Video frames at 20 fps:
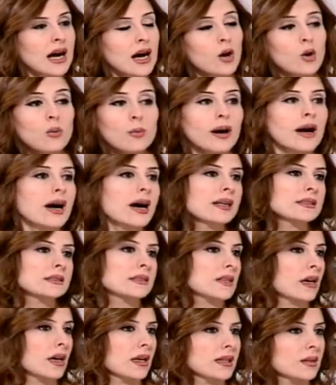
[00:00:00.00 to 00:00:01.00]
او ما
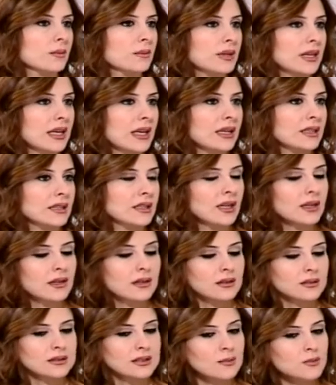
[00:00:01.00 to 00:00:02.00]
قادره يمكن
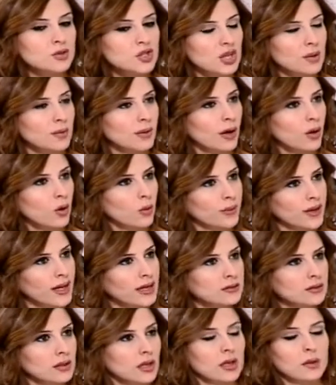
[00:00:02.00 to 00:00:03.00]
آه، تمشي معه
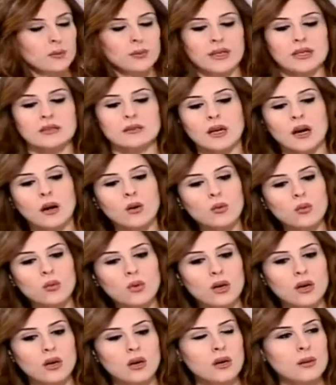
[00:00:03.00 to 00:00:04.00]
بهالطلبات
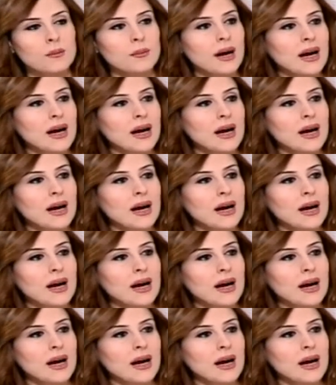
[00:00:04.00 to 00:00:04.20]
او آه،